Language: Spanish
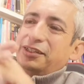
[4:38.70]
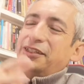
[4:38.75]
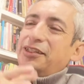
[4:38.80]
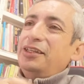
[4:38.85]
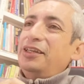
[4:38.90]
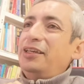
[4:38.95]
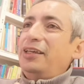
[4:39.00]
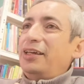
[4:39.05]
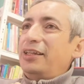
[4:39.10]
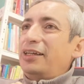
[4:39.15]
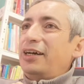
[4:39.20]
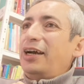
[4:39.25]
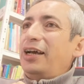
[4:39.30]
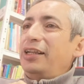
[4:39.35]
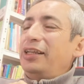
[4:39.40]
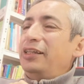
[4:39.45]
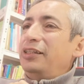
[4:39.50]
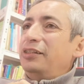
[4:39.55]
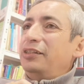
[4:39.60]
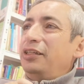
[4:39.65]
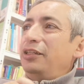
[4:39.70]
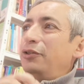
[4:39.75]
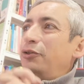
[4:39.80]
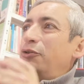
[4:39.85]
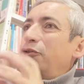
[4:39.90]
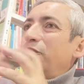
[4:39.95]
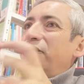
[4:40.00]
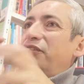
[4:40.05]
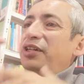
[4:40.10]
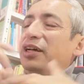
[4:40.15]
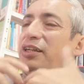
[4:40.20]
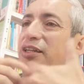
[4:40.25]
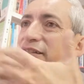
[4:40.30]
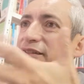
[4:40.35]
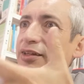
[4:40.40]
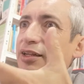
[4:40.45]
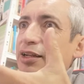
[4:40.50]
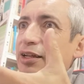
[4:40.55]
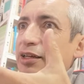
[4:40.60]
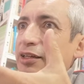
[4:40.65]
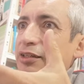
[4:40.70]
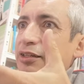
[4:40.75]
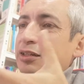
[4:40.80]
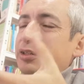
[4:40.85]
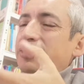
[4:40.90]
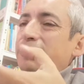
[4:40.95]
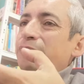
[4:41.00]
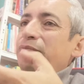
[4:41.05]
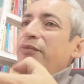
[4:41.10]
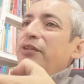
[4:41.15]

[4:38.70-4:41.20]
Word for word: y queda calientito, sales al aire